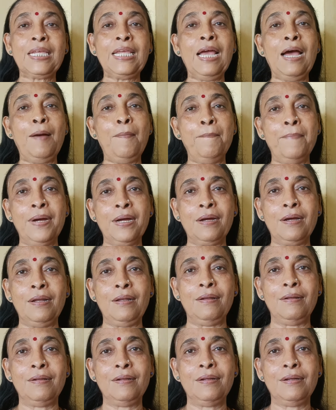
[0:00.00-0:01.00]
क्या
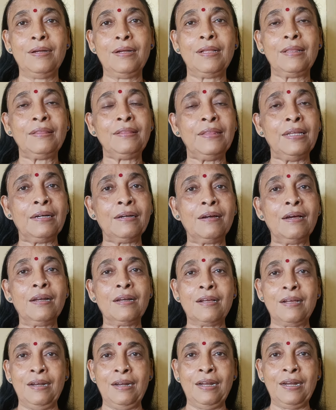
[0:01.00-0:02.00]
मंगल
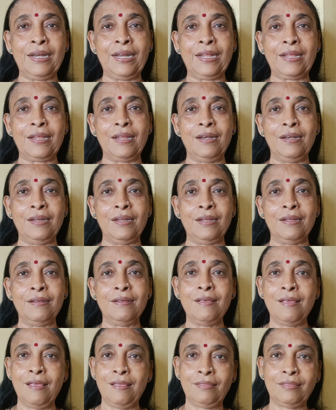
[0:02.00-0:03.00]
दंगल कराने के लिए
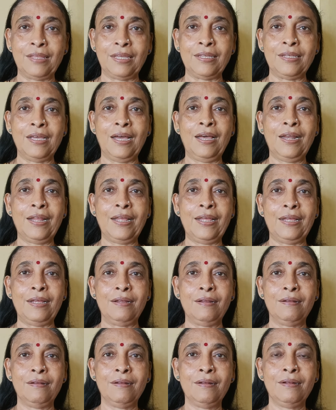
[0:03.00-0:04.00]
तैयार है
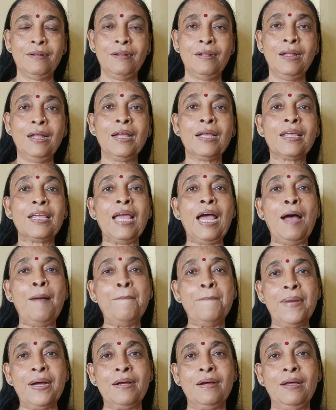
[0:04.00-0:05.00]
क्या
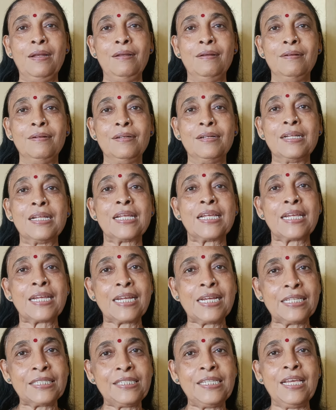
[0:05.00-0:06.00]
मंगल
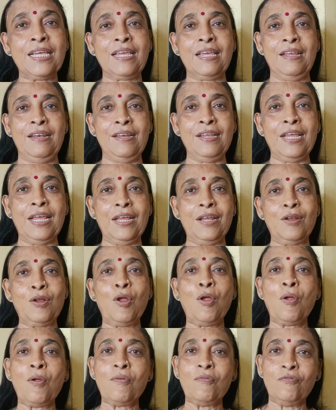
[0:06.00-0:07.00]
किसी के लिए
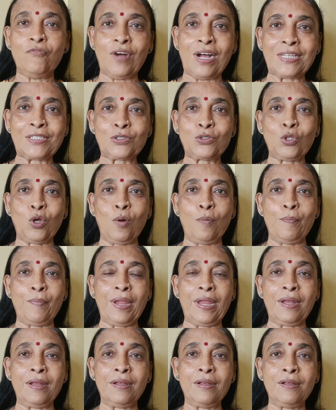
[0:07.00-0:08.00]
वास्तव
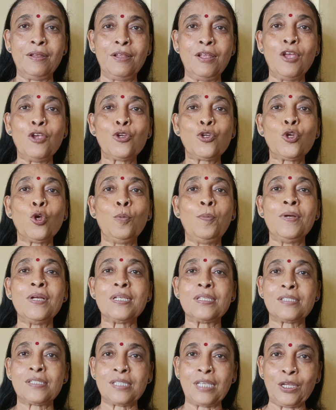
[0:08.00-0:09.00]
में शुभ
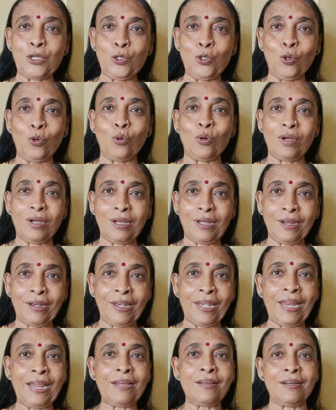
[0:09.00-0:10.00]
संयोग
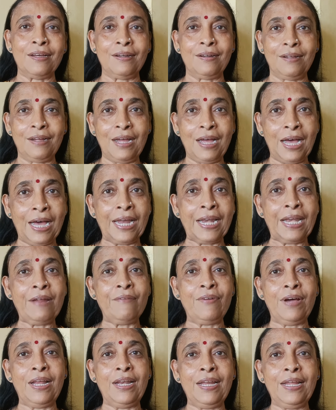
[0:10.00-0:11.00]
लेकर
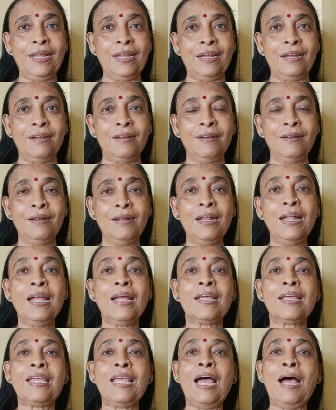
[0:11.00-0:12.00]
आने वाले हैं
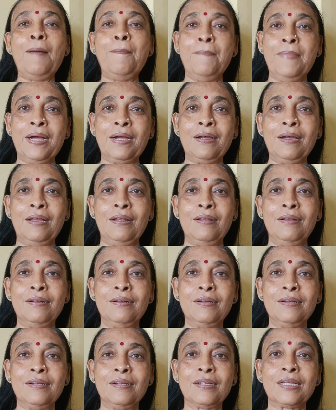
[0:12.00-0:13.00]
क्या मंगल
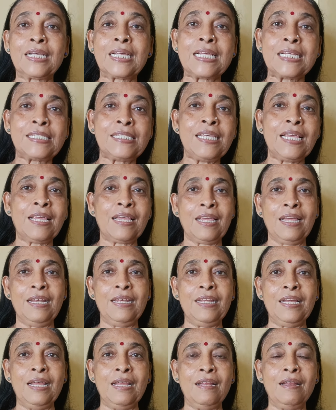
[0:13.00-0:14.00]
किसी के
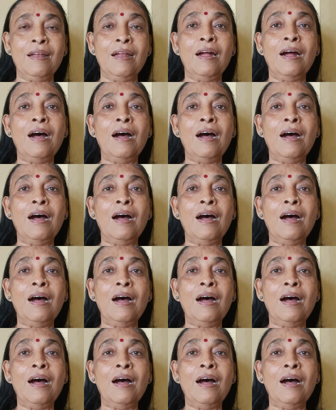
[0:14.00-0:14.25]
लिए